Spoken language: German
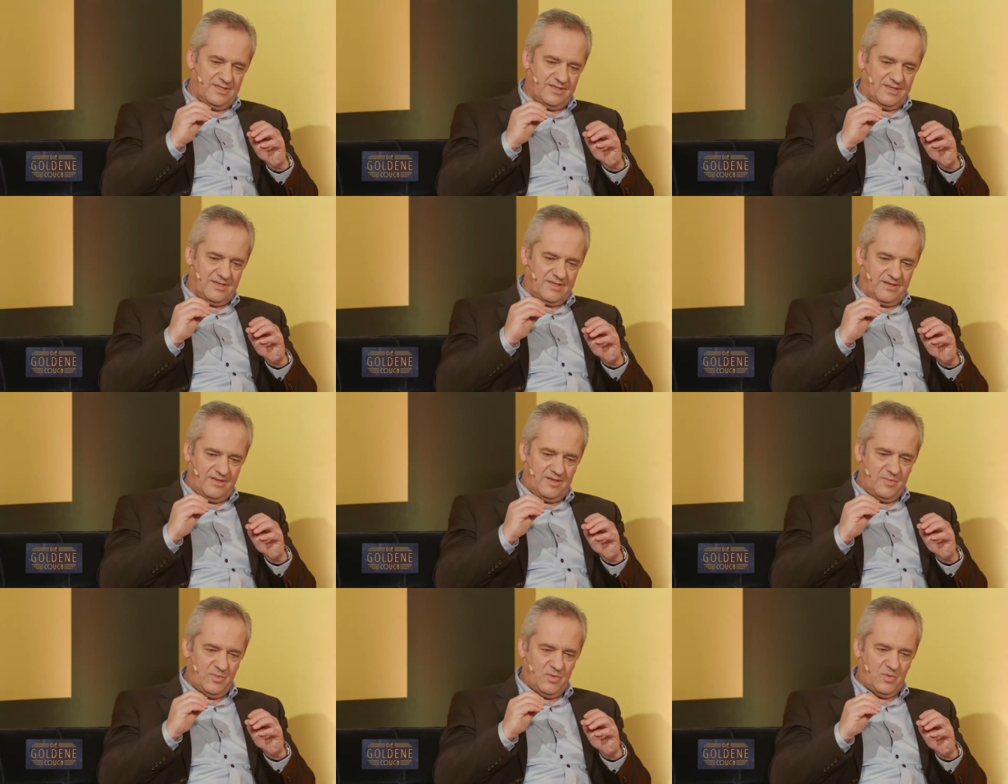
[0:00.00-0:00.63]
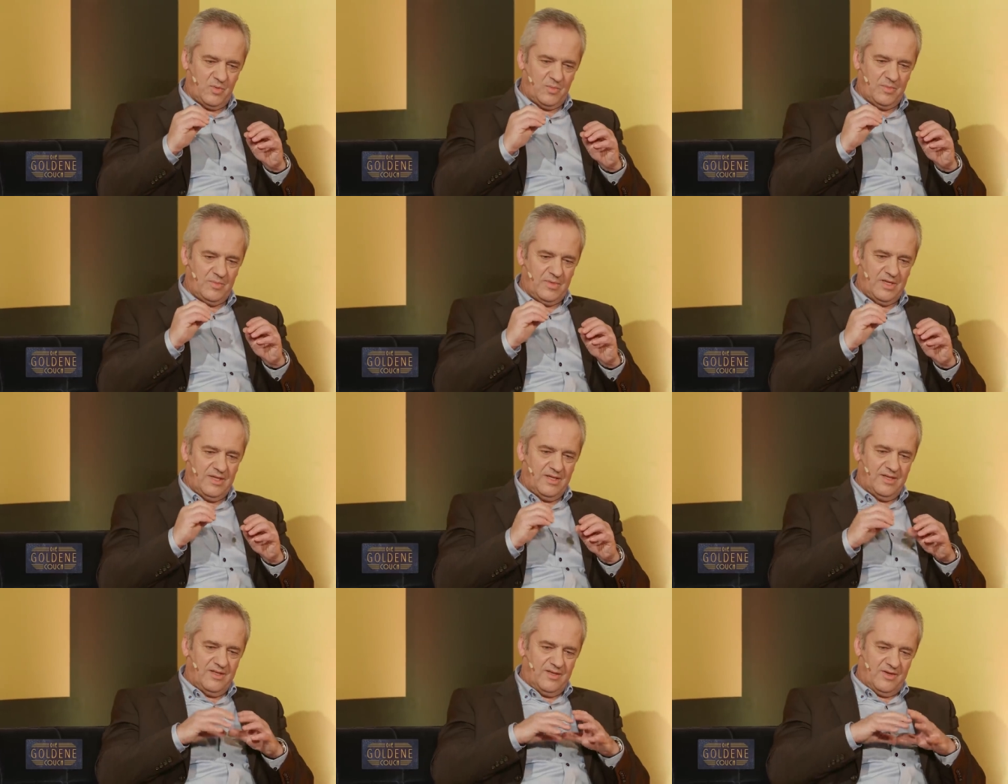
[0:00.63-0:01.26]
Gremium,
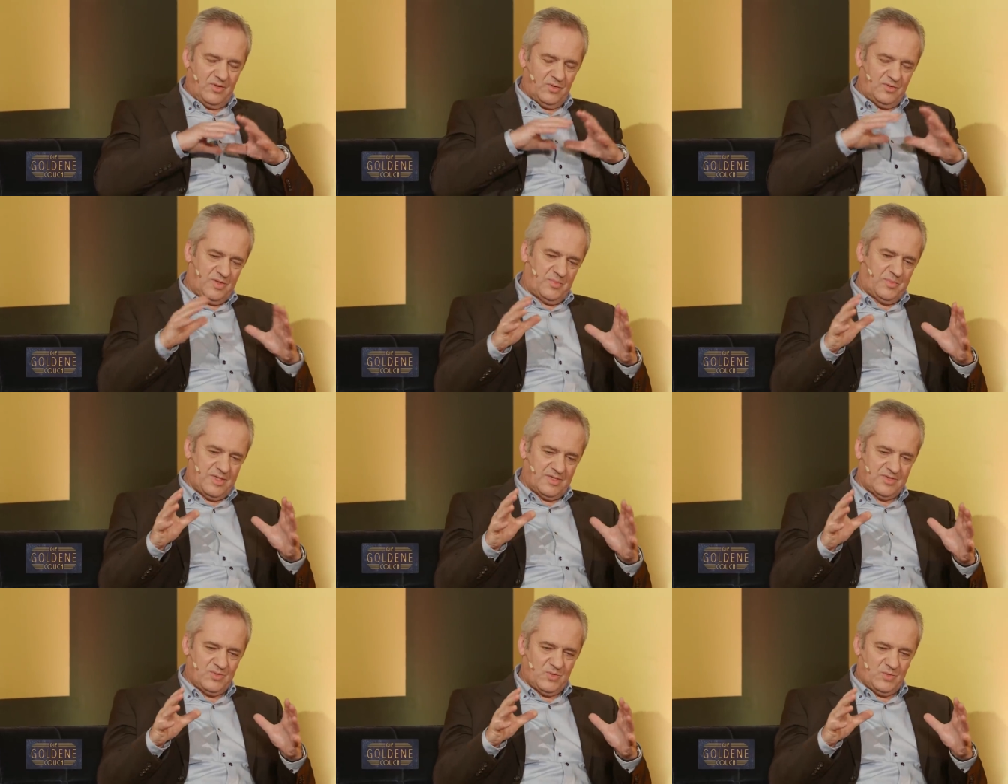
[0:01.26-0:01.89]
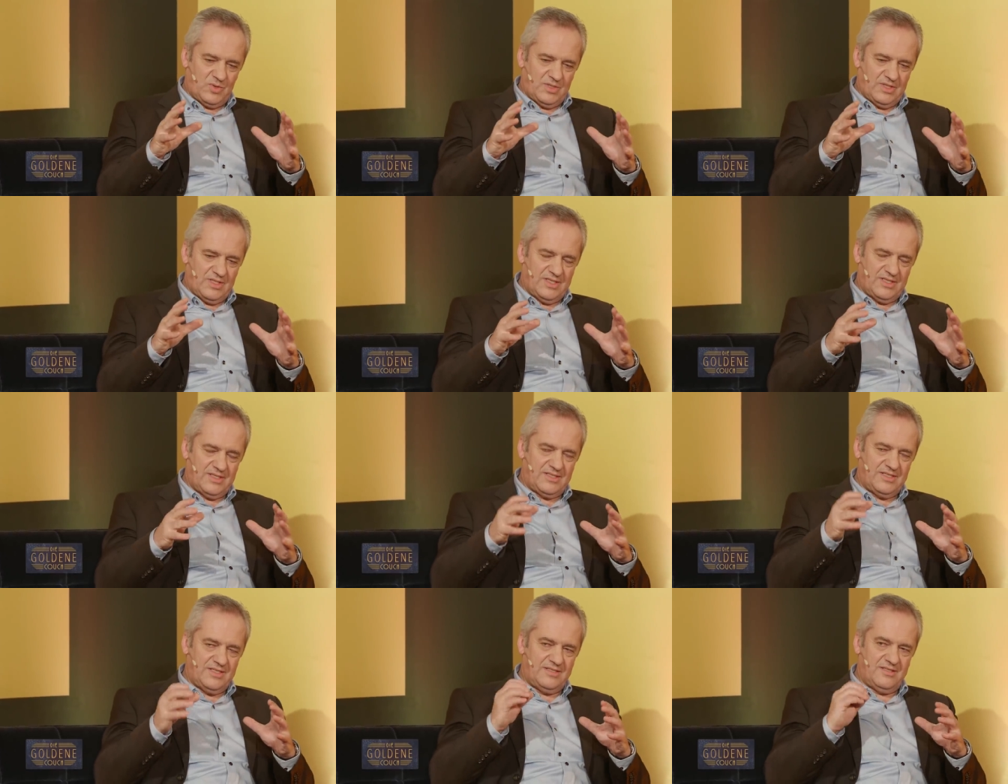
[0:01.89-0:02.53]
unter Personen,
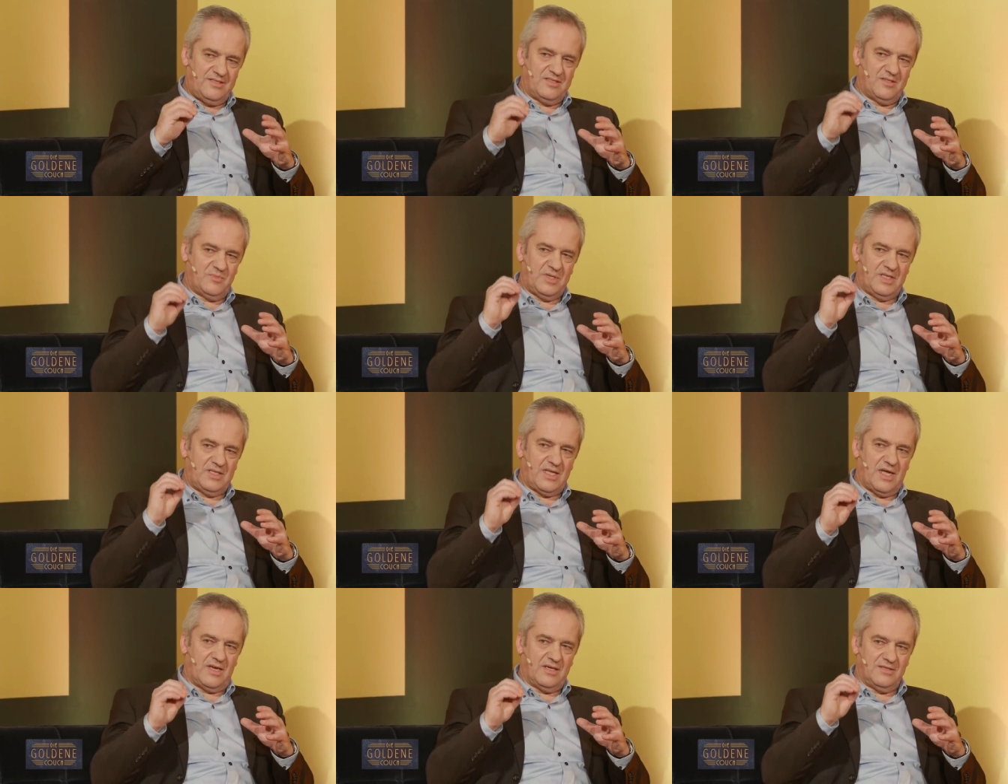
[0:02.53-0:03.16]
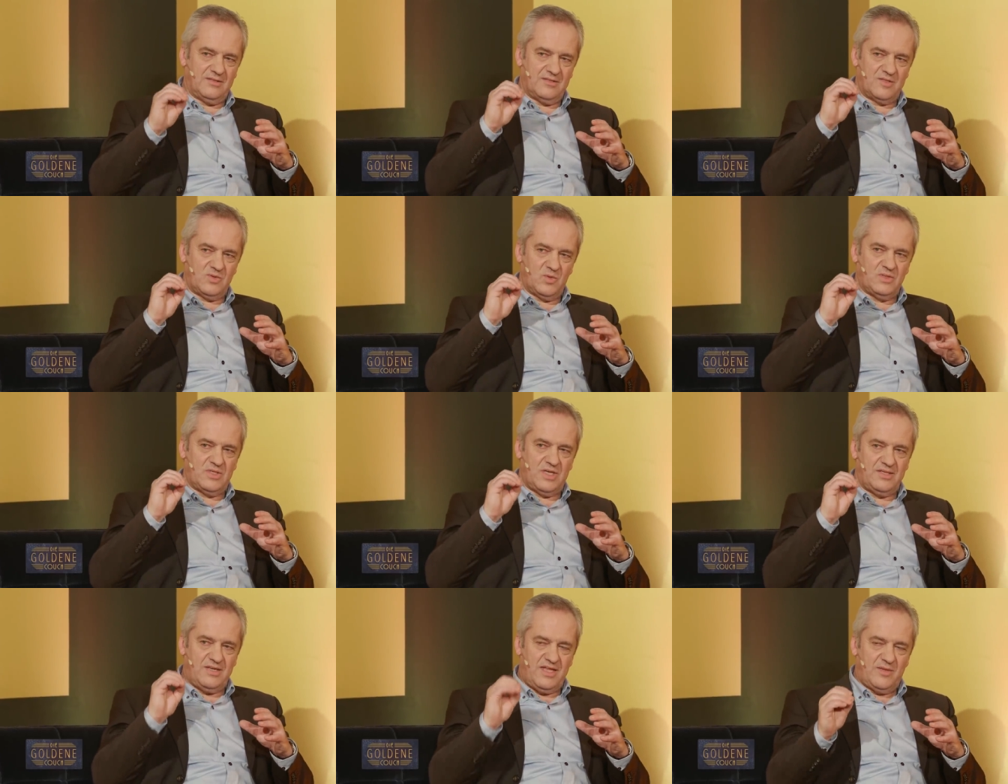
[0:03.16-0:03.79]
die diesem Gedanken des
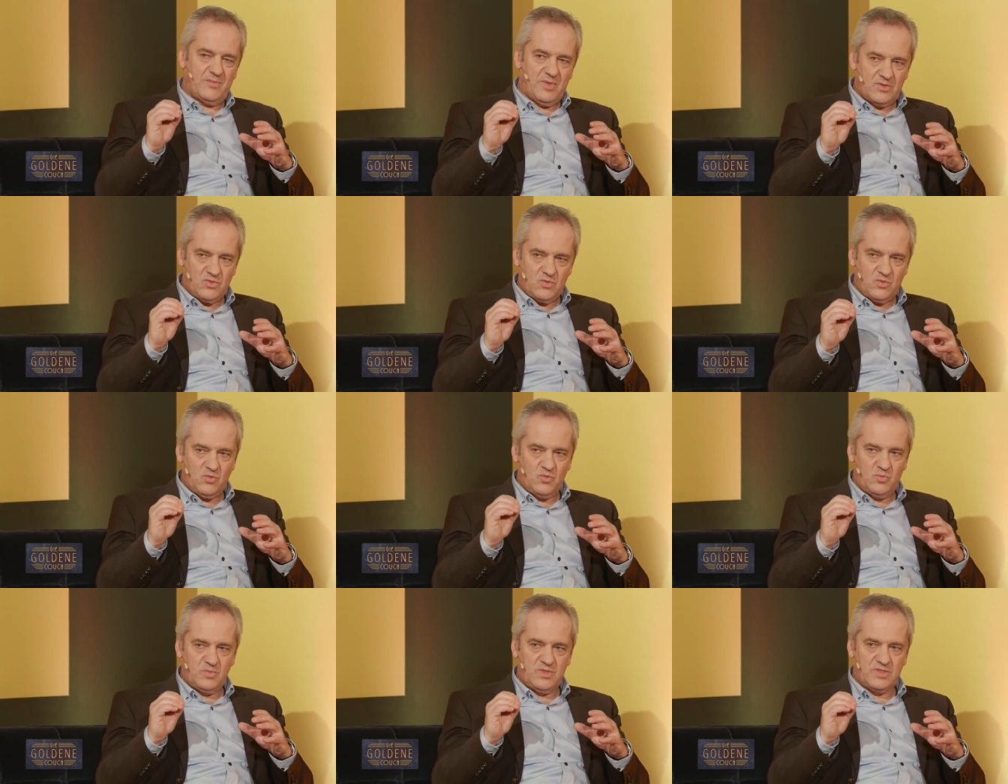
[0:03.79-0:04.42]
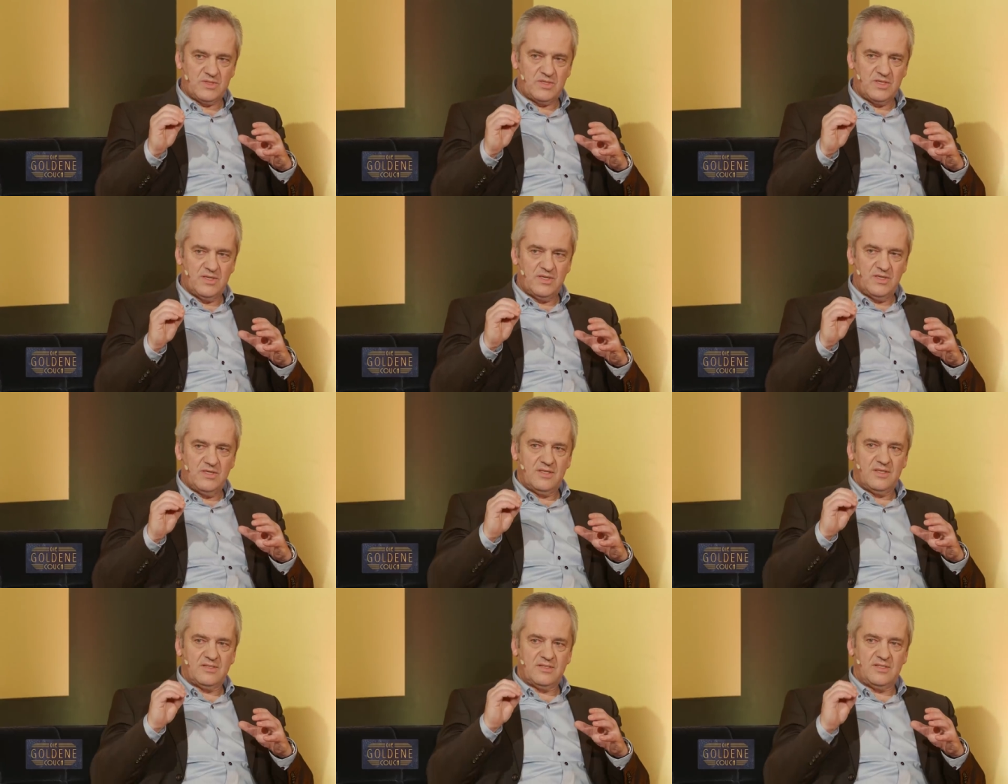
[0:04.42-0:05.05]
Unternehmertums
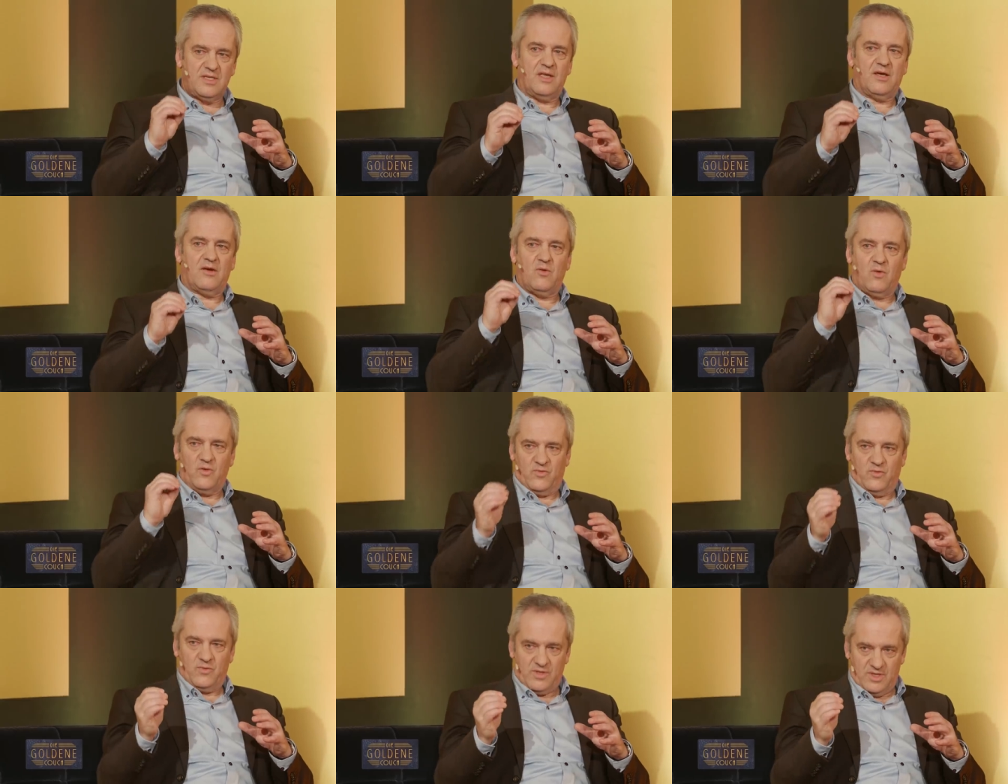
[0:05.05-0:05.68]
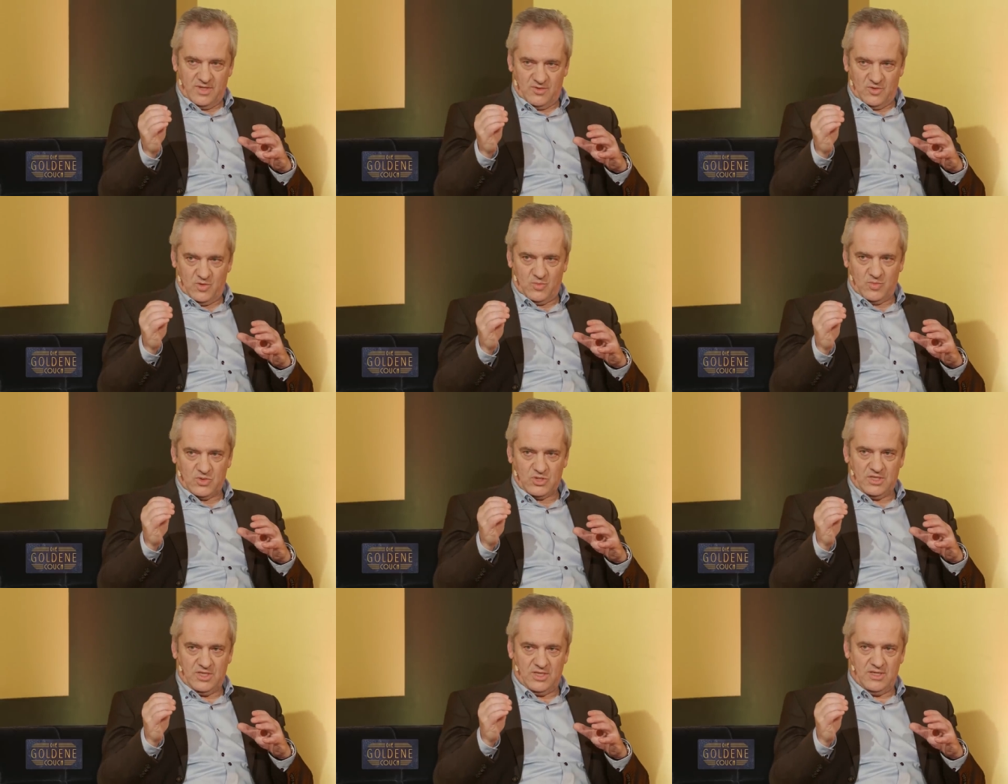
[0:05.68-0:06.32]
sehr offen
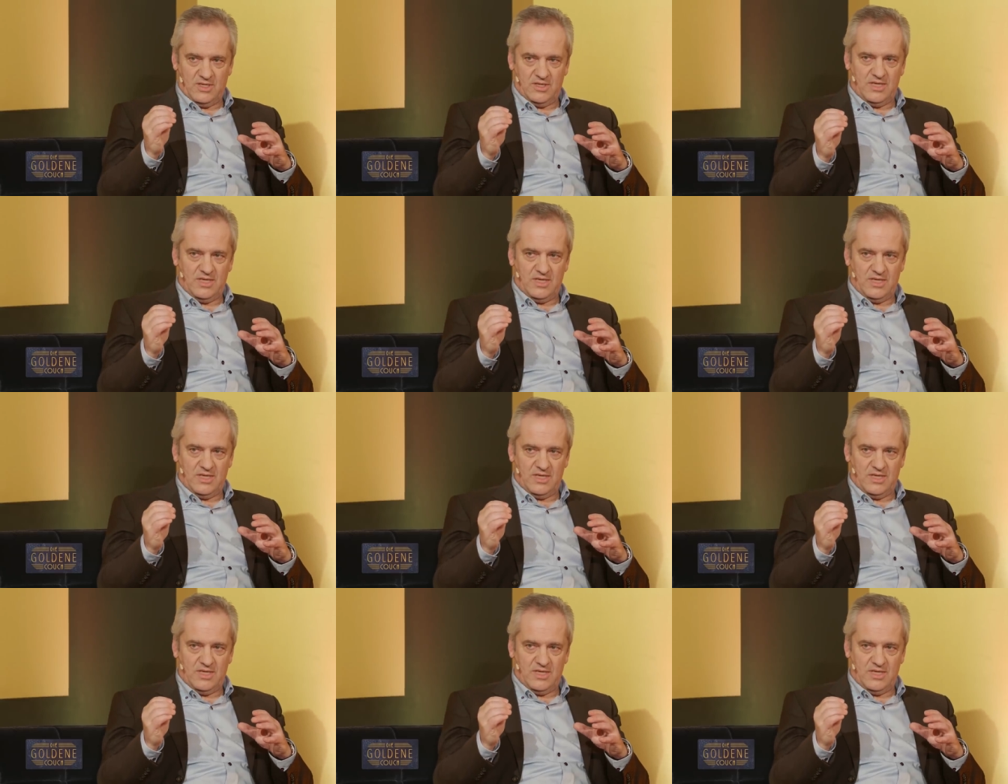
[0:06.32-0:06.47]
gegenüberstehen.